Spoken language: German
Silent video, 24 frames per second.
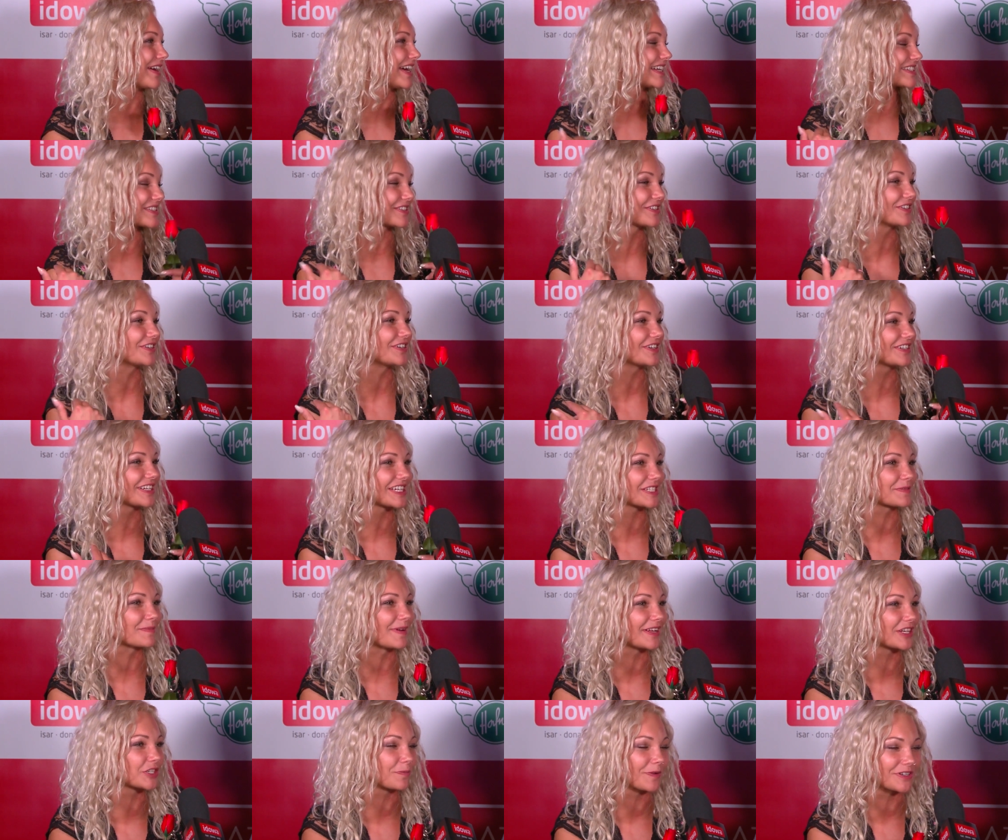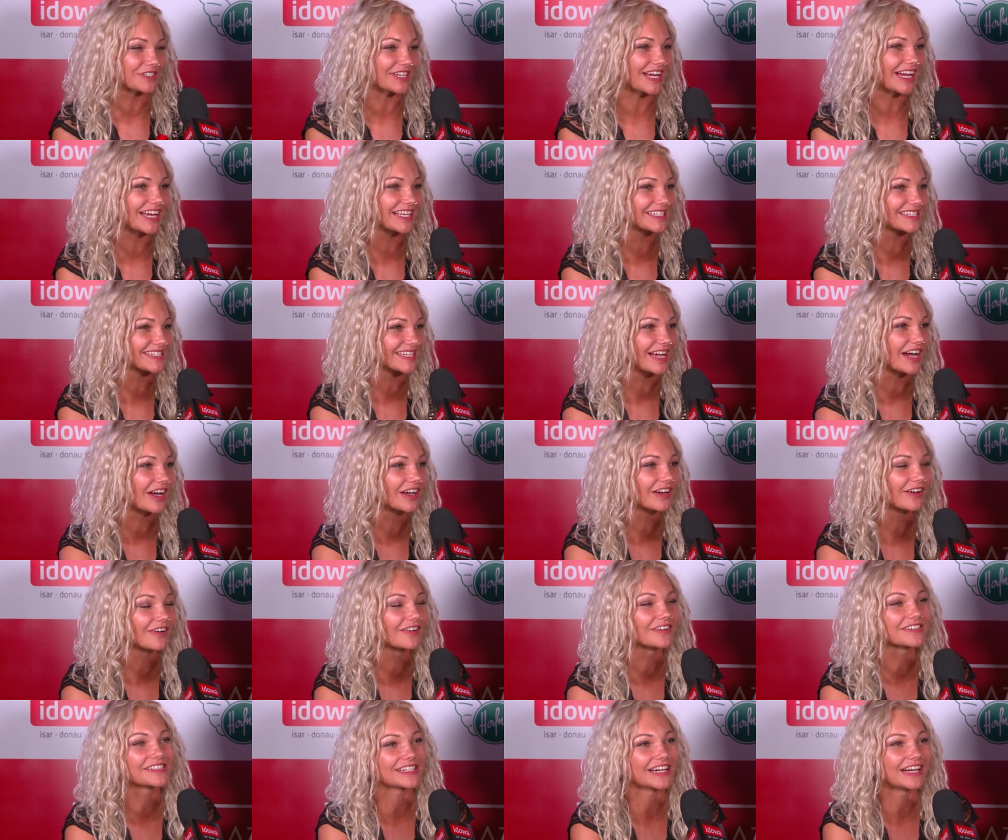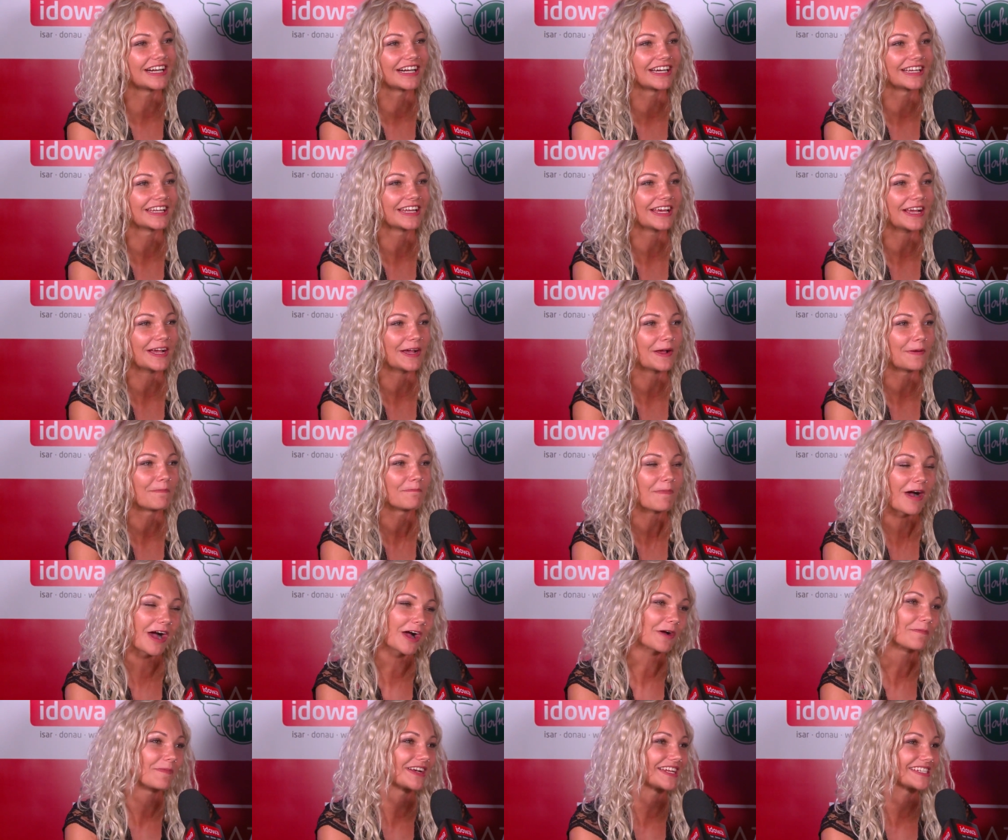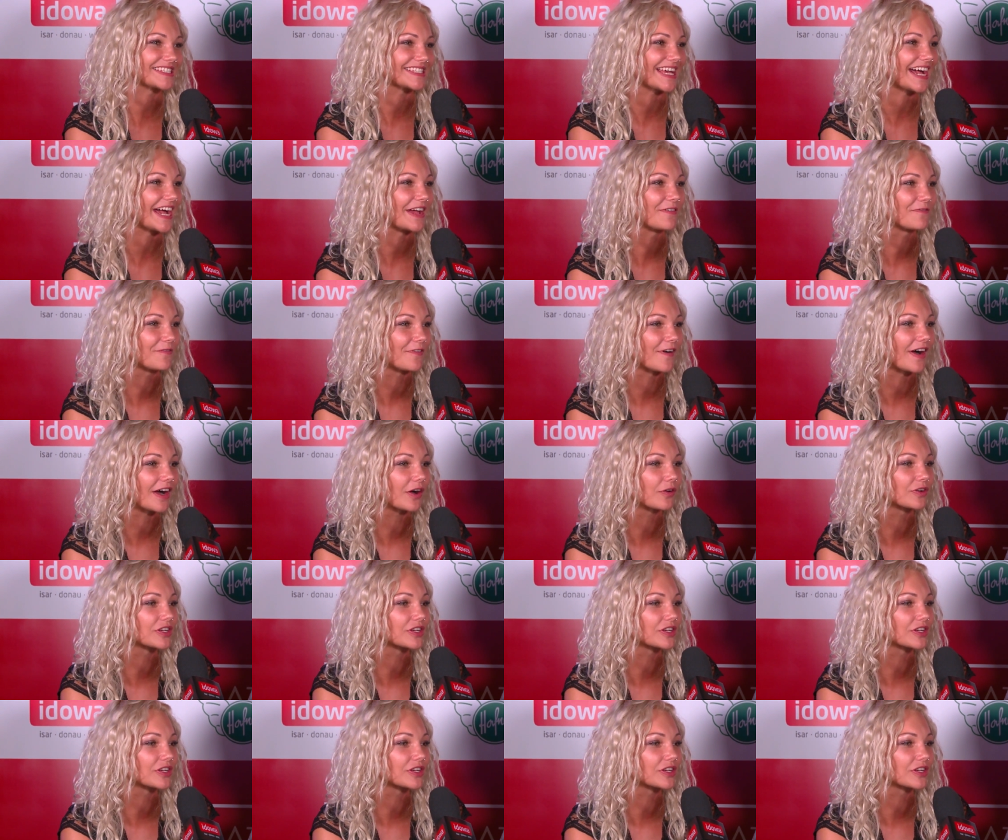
Also, dass wir das spontan sagen und dann äh, machen wir das einfach.